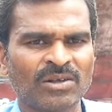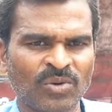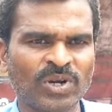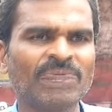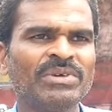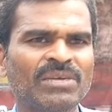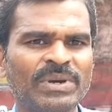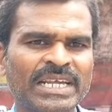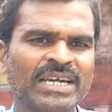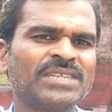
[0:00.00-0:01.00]
రోడ్ల మీద
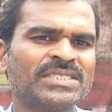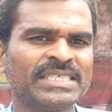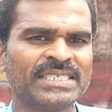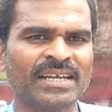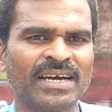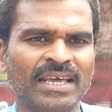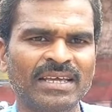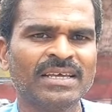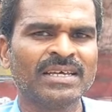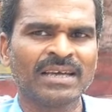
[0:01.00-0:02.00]
పెట్టి ఖర్చు చేసిండు కానీ
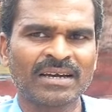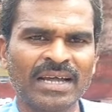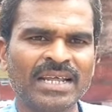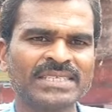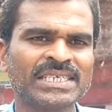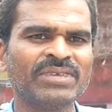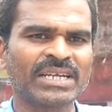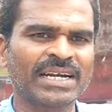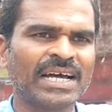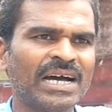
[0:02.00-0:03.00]
కనీసం
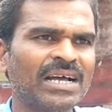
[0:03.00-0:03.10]
ఇక్కడ